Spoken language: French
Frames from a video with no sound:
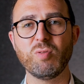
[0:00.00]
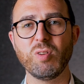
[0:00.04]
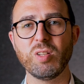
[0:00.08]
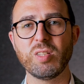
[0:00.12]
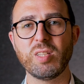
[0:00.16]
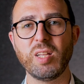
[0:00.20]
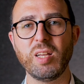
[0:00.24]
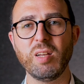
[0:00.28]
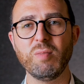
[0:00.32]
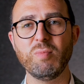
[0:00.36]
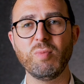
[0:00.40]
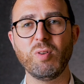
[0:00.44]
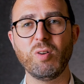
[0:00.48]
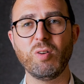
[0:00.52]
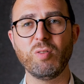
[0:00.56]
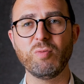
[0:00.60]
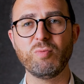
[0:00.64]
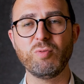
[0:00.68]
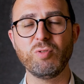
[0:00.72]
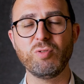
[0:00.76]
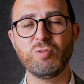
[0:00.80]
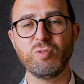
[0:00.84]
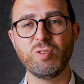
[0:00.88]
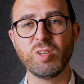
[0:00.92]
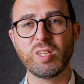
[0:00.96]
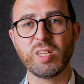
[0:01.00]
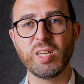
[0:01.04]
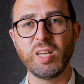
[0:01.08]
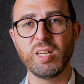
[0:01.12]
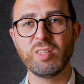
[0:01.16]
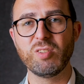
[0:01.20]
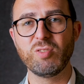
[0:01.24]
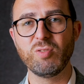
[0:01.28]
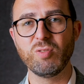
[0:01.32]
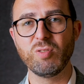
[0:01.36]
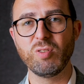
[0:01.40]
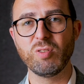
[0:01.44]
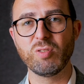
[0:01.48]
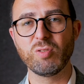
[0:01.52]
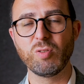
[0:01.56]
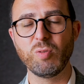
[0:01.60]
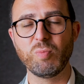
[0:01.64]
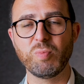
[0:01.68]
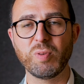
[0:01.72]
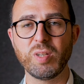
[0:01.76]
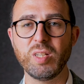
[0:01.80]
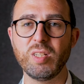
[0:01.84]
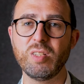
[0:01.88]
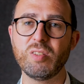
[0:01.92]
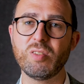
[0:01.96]
court terme en vue d'une création
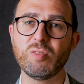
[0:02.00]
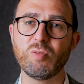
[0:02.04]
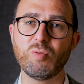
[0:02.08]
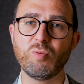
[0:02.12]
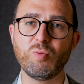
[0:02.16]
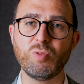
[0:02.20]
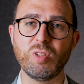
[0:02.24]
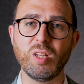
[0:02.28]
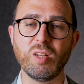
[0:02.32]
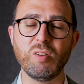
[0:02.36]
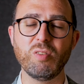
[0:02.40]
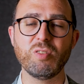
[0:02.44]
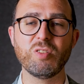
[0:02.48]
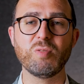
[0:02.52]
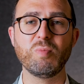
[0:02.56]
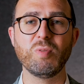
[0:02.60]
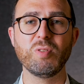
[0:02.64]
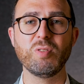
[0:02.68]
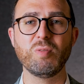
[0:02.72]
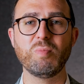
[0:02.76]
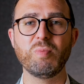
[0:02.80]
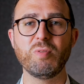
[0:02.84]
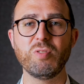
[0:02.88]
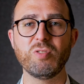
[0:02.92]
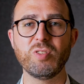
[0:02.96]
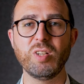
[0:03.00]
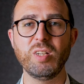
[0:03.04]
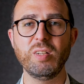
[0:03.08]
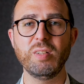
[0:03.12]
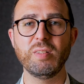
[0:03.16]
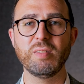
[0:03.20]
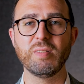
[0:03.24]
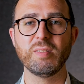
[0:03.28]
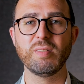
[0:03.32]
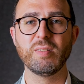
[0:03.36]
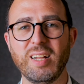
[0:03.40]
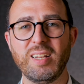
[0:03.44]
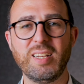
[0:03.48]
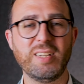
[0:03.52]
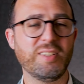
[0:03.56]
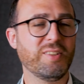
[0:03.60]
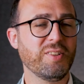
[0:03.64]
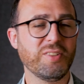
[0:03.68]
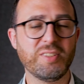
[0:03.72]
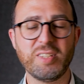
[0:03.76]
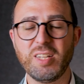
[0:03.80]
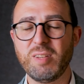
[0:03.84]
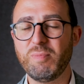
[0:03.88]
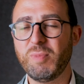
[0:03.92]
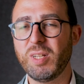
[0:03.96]
d'entreprise ou d'un lancement de projet Les
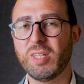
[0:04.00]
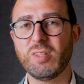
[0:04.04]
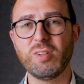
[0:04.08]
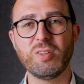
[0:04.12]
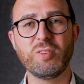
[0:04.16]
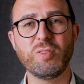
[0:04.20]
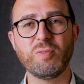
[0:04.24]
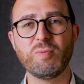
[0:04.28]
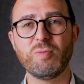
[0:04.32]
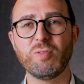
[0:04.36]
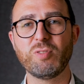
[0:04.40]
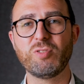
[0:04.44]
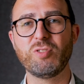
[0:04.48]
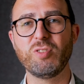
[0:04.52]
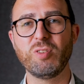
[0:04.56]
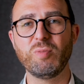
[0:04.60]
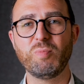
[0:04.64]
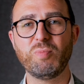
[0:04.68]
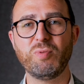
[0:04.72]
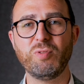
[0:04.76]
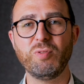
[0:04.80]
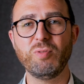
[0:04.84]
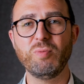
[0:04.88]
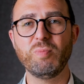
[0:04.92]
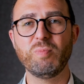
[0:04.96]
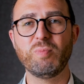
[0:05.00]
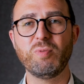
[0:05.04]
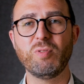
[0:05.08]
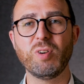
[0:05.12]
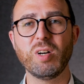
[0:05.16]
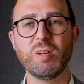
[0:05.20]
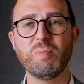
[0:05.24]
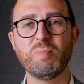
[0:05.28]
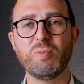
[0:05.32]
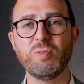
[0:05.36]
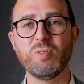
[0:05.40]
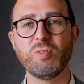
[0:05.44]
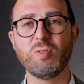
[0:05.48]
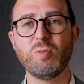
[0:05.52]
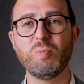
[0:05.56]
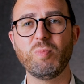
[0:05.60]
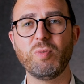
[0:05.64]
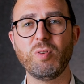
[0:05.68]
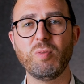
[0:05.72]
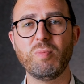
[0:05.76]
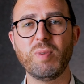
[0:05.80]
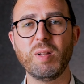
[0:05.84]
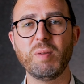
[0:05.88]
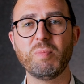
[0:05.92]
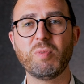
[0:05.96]
anciennes méthodes ne fonctionnent plus pour répondre aux
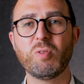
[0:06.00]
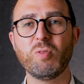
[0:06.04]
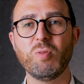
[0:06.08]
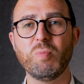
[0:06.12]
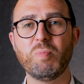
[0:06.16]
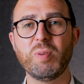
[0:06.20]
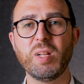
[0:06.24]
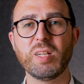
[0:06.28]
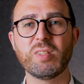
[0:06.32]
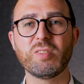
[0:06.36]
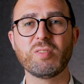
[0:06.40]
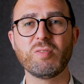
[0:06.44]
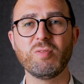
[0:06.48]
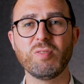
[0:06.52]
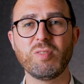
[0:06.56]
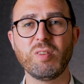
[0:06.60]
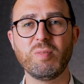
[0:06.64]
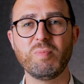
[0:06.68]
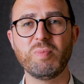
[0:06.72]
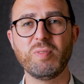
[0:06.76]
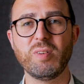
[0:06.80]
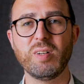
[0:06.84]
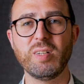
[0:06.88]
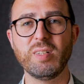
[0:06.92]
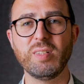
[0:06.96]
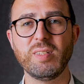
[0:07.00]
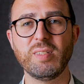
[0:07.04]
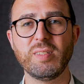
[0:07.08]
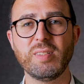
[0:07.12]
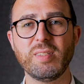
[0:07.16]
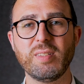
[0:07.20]
problèmes complexes contemporains.